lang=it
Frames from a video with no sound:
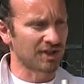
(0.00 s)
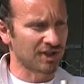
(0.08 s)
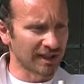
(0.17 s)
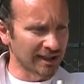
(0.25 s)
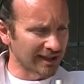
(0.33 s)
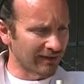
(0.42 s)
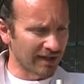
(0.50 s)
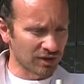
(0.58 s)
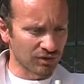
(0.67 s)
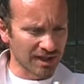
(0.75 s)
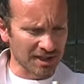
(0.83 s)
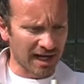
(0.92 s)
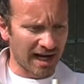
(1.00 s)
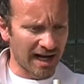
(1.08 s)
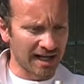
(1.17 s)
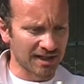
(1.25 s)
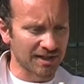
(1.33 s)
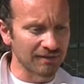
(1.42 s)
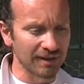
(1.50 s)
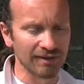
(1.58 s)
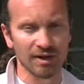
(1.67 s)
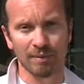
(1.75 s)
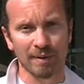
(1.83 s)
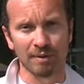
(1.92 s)
si scende attraverso una scala e si
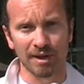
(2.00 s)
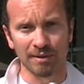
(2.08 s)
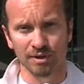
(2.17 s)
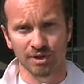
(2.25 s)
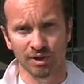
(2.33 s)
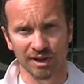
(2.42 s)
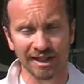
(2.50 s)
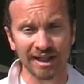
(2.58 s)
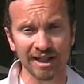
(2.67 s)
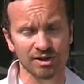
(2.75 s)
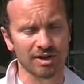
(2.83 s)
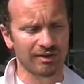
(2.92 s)
vivono proprio le emozioni dell'inizio